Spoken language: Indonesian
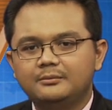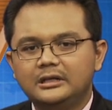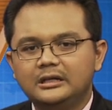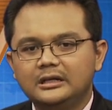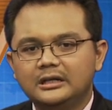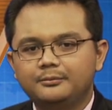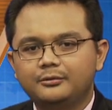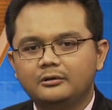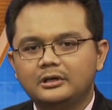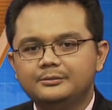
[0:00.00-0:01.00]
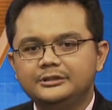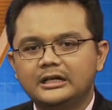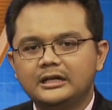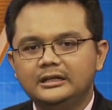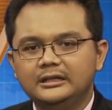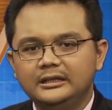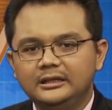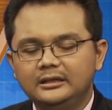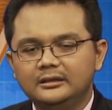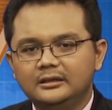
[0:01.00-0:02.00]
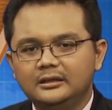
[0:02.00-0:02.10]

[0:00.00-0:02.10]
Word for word: mendengar program siaran ini,